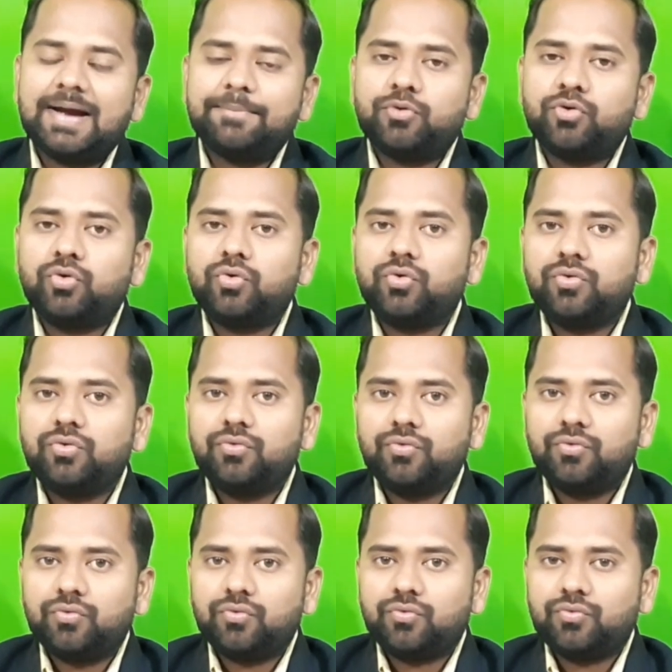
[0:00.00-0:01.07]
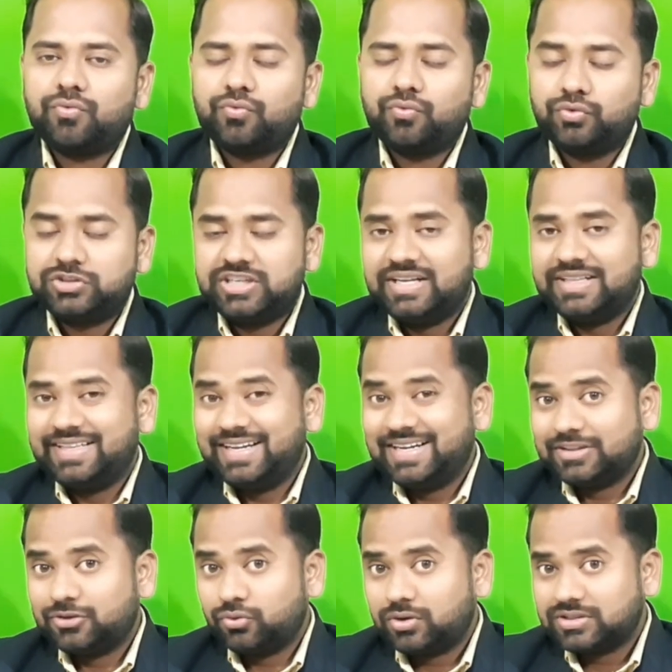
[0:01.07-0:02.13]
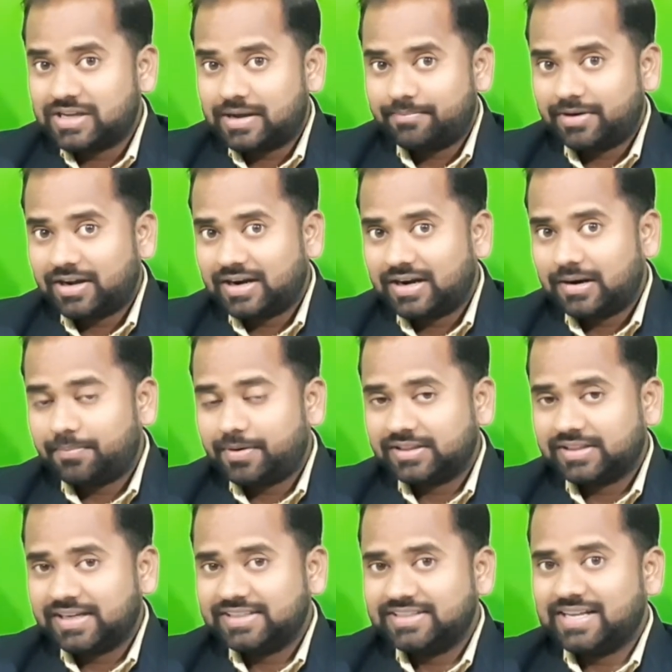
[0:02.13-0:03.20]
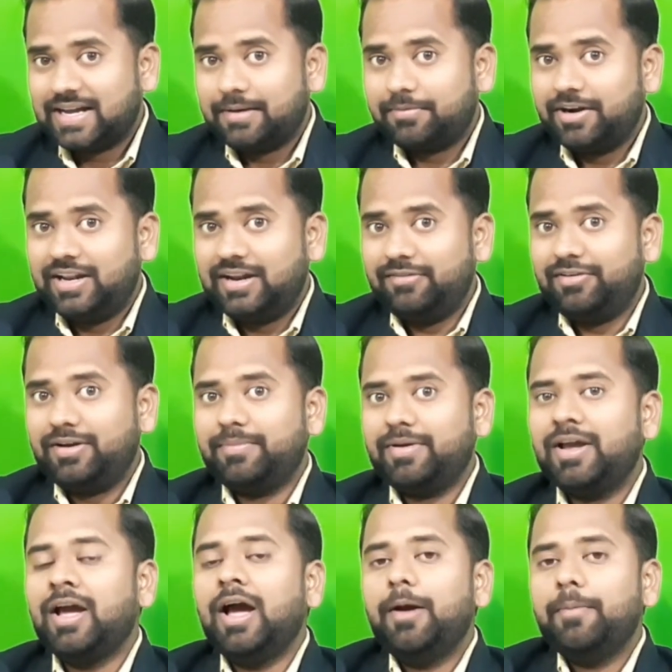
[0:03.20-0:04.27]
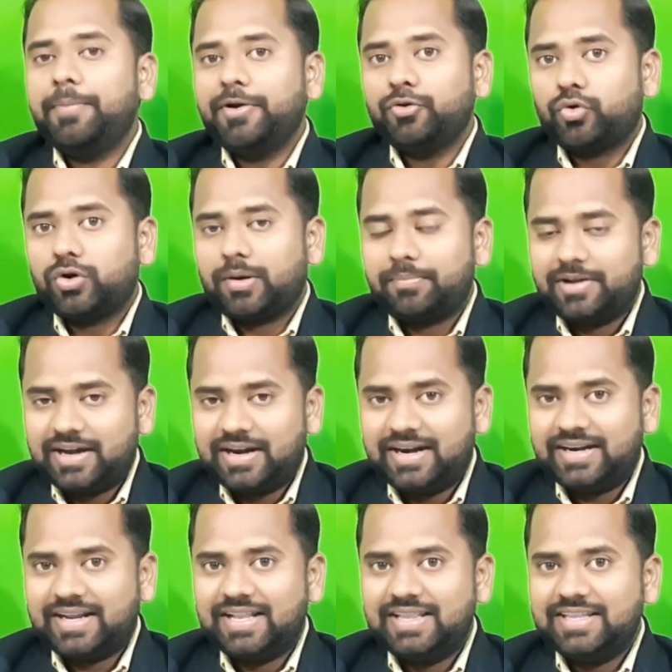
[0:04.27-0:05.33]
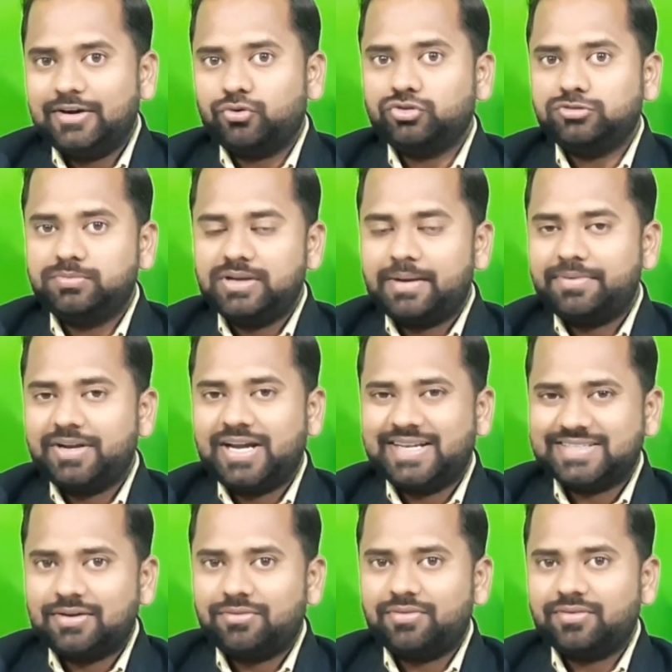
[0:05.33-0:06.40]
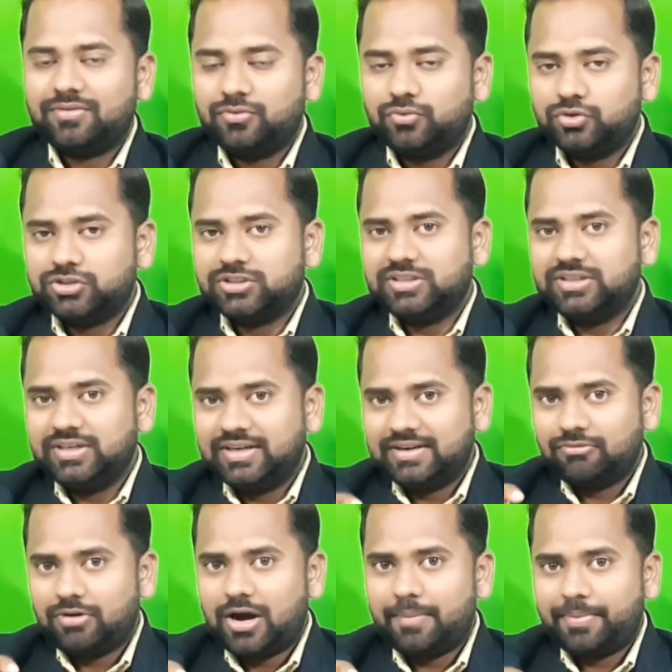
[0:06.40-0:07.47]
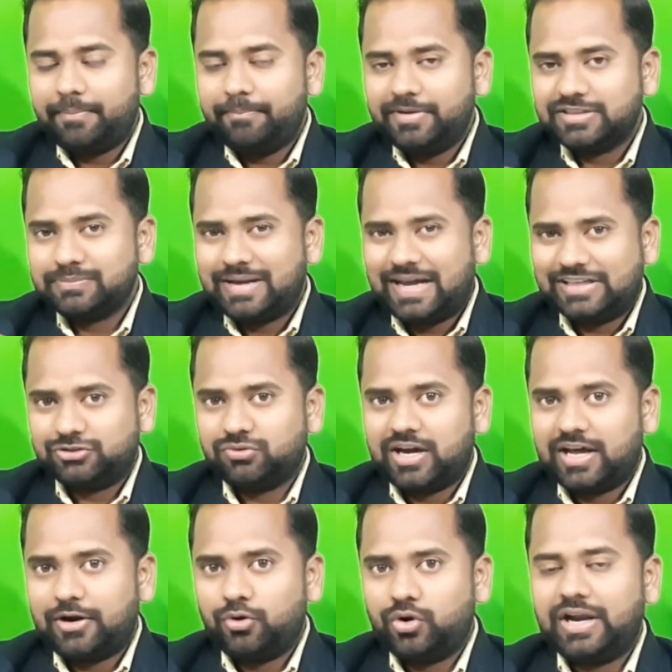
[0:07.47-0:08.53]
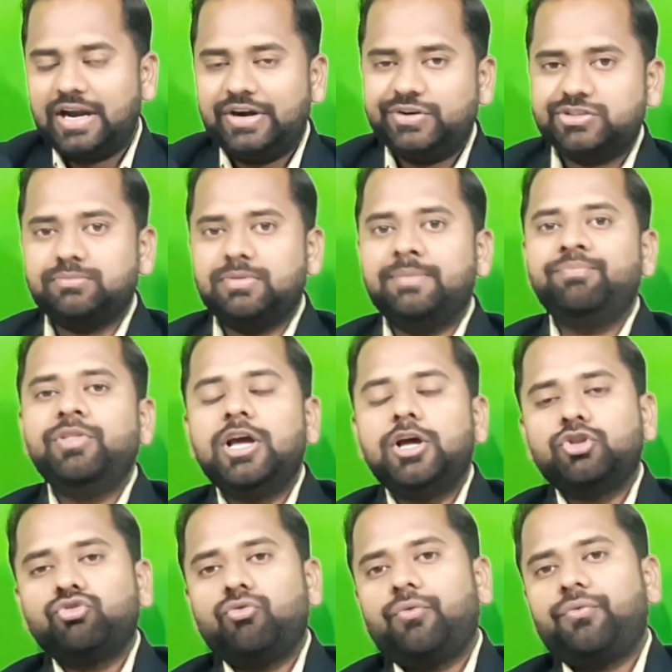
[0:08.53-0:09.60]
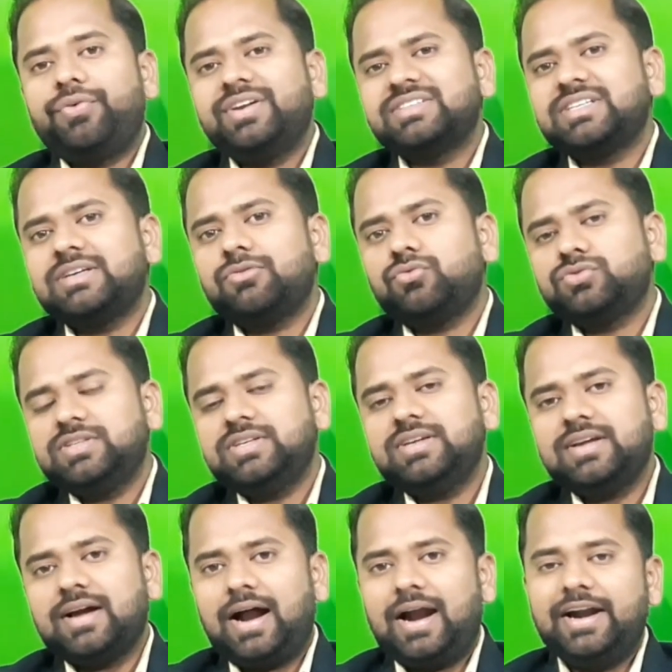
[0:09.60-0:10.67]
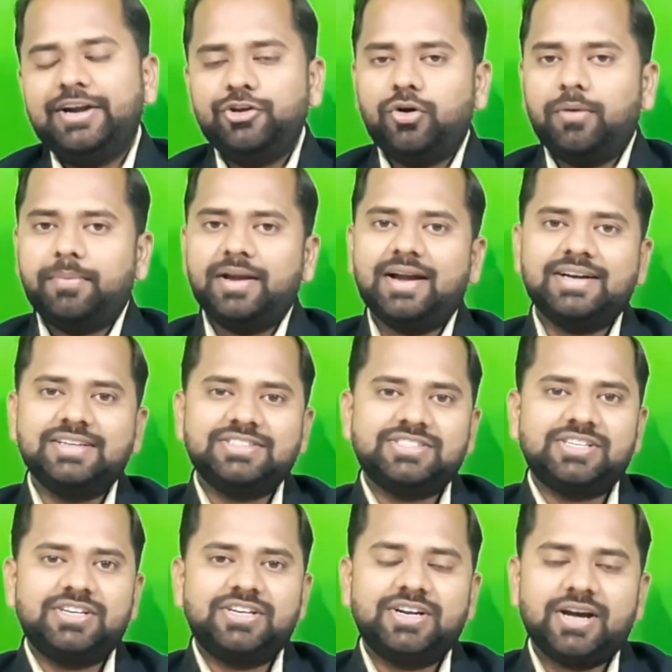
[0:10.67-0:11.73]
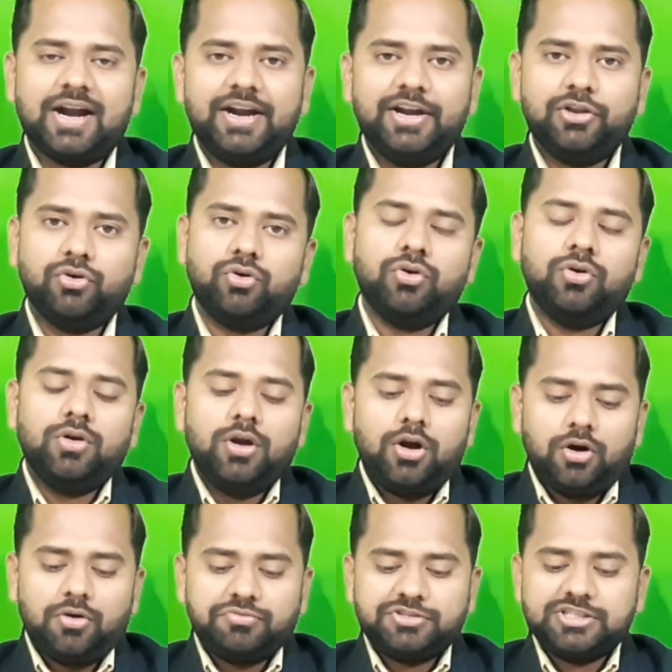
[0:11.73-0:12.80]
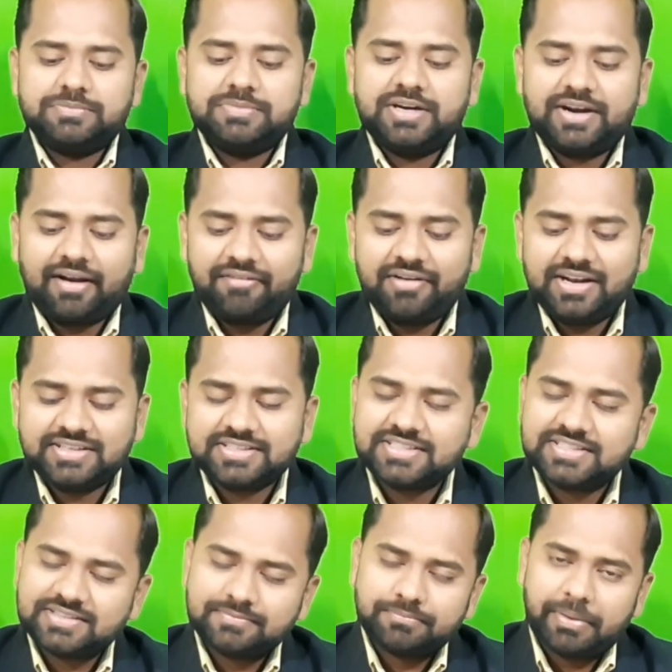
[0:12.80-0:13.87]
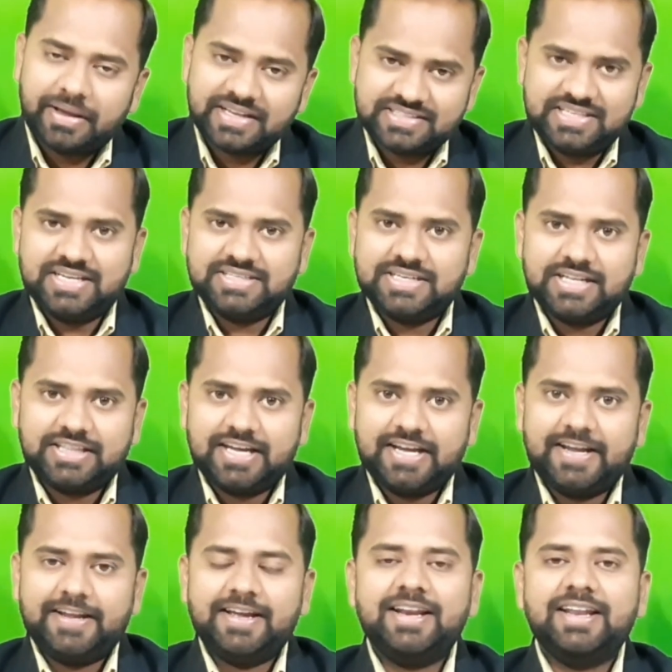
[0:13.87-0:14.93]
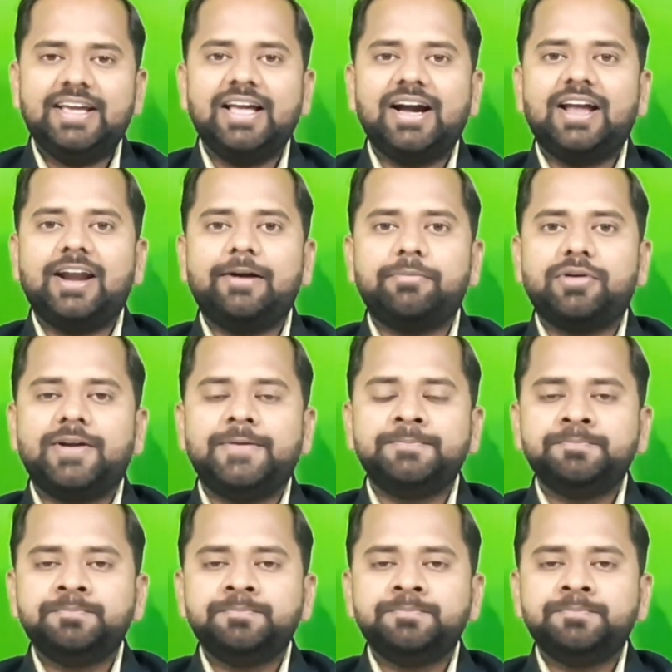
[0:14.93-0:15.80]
आपको कुछ एक दिक्कतों का सामना करना पड़ता है जैसे आपकी डिलीवरी में पिन कोड आपने गलत डाल दिया कुछ भी आपने ऐसा कुछ वहाँ पर मिसमैच वगैरह हो गया एड्रेस में तो वो फिर से उसी आरटीओ आपके कंसर्न आरटीओ ऑफिसर्स में ड्राइविंग लाइसेंस भेज दिया जाता है यानी कि अगर आपका